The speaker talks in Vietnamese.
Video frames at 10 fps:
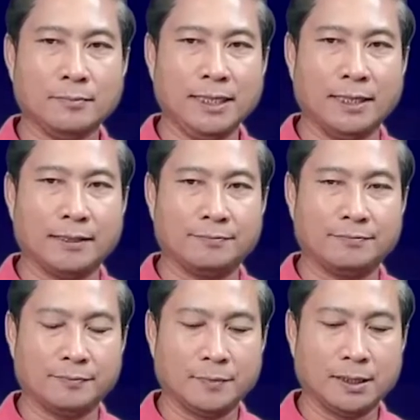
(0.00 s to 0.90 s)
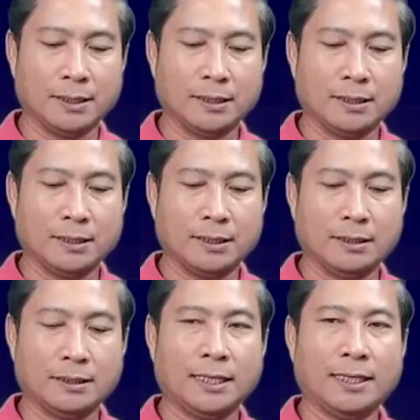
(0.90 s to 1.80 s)
nè
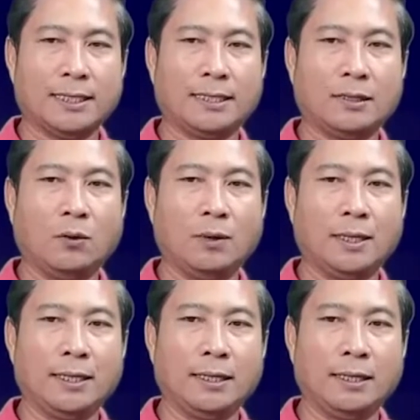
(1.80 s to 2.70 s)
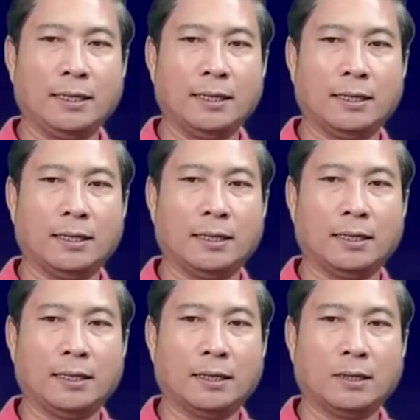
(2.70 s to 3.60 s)
chẳng là đi khui
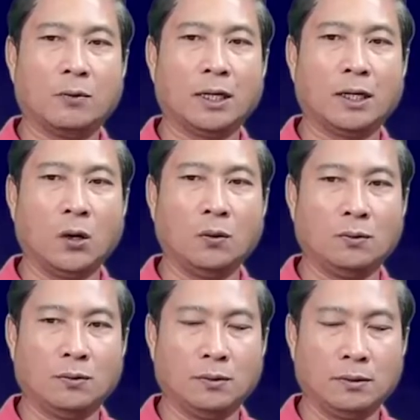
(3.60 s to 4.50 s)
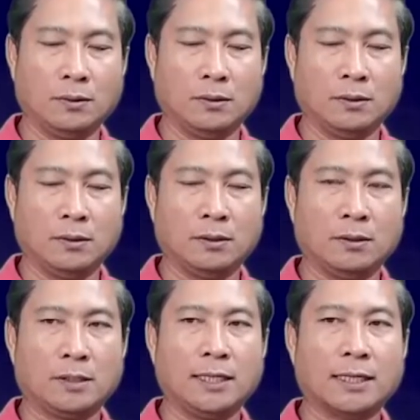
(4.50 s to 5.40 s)
uh, khui không
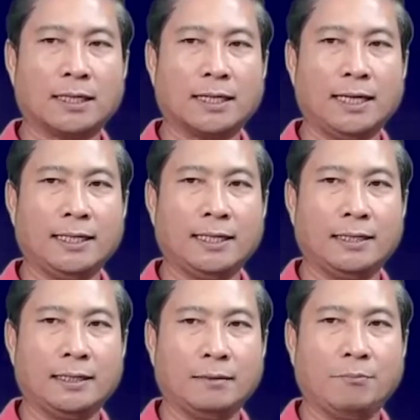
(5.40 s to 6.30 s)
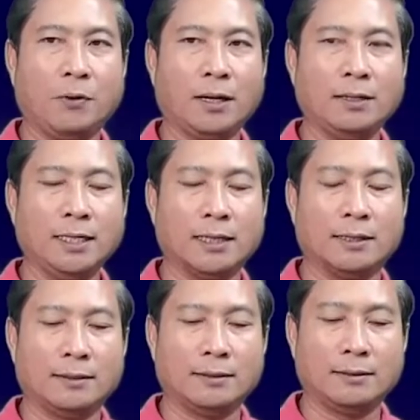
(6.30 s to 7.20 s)
thiệt đây bò lương